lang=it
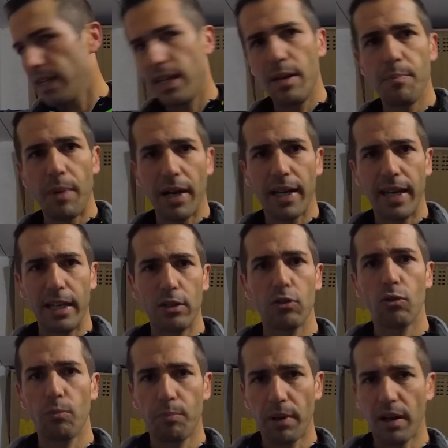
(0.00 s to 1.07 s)
il pacchetto
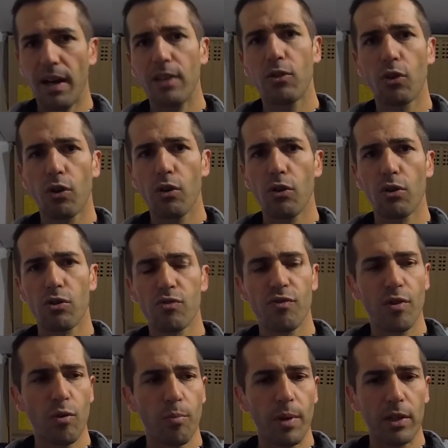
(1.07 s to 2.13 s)
parlando con i loro
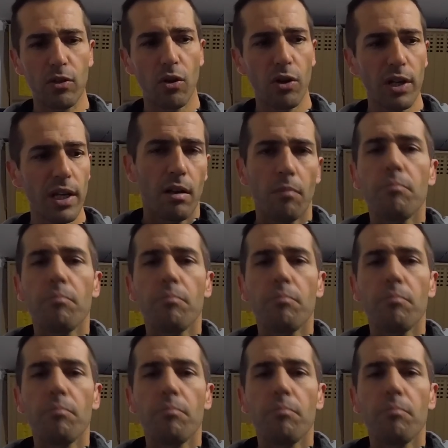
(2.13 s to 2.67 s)
sviluppatori